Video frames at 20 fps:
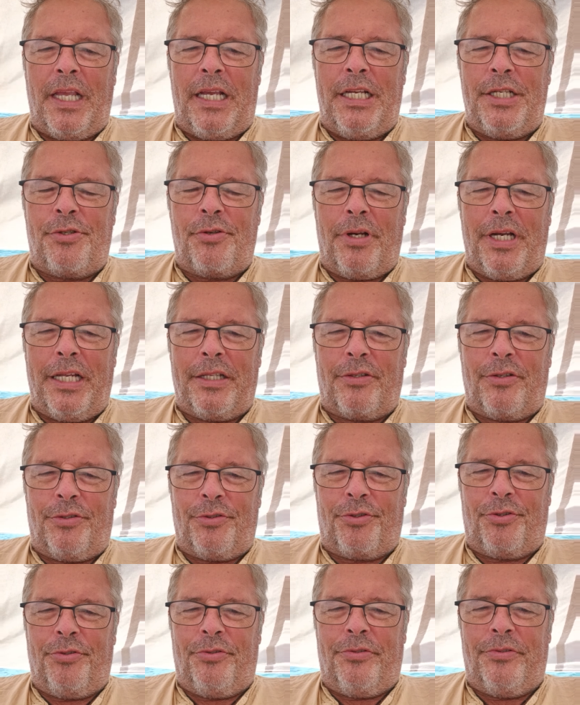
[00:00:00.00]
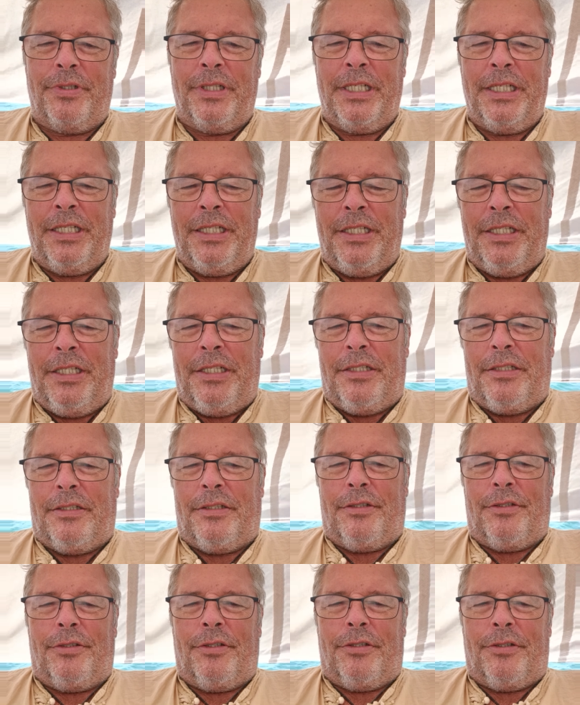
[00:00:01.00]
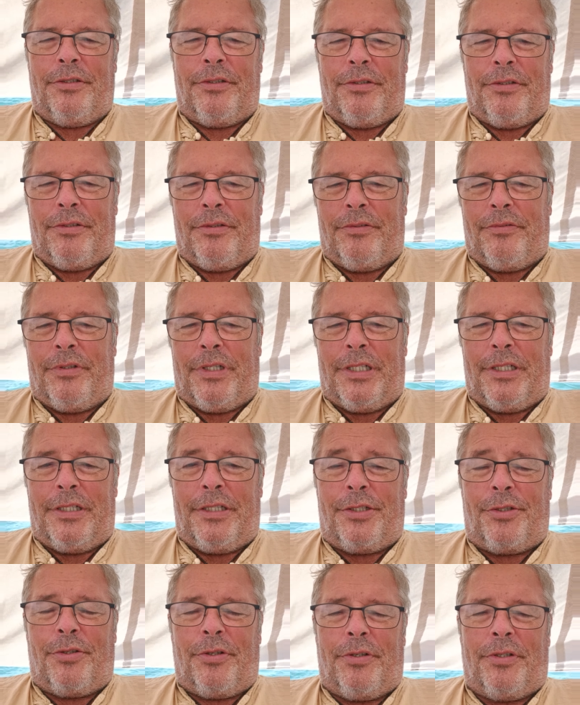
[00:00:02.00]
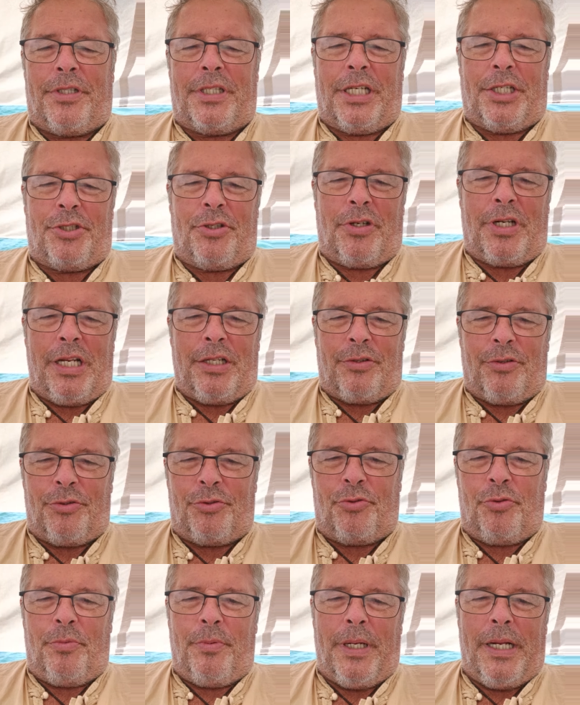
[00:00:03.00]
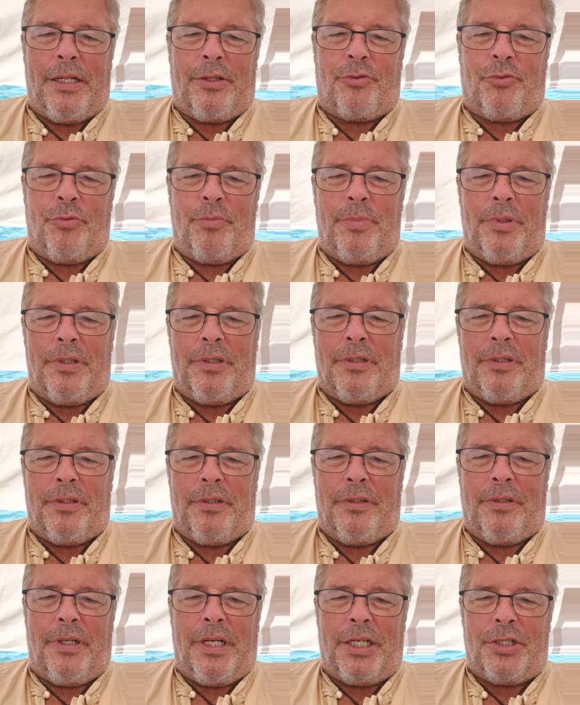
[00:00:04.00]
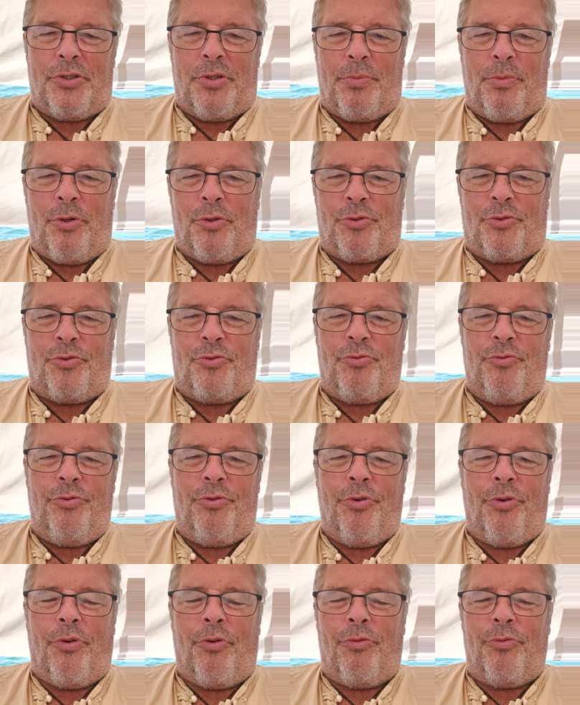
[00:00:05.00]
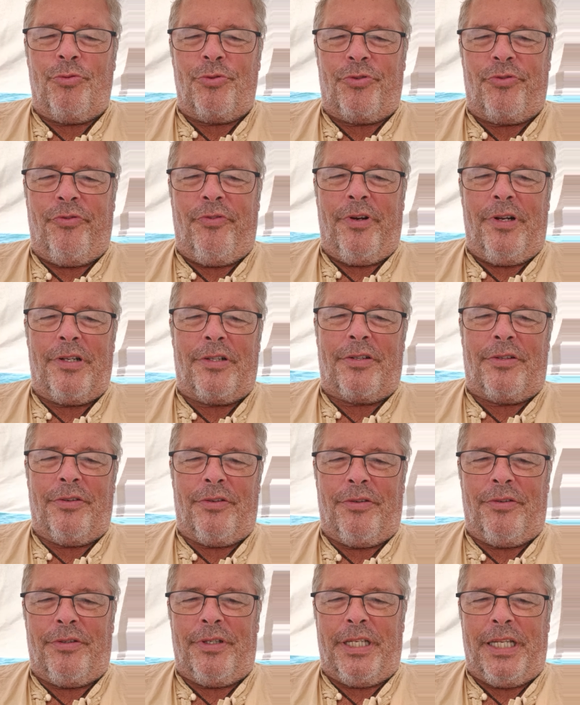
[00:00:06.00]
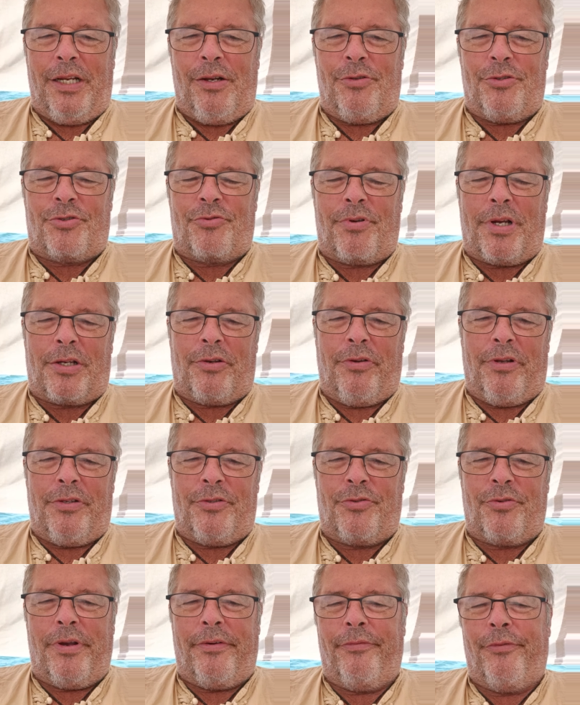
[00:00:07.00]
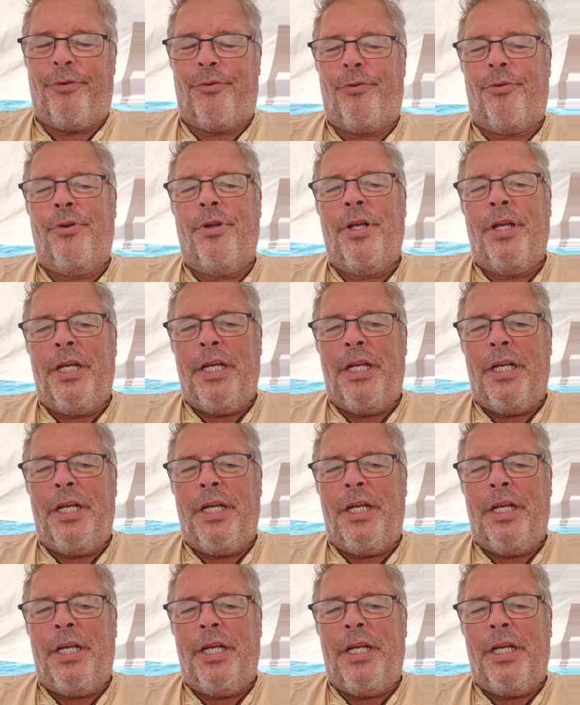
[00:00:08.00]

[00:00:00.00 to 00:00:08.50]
et sur la tension, euh, voilà, sachant que la tension, elle tombe euh, largement en dessous de 11 volts euh, dès le soir, venu.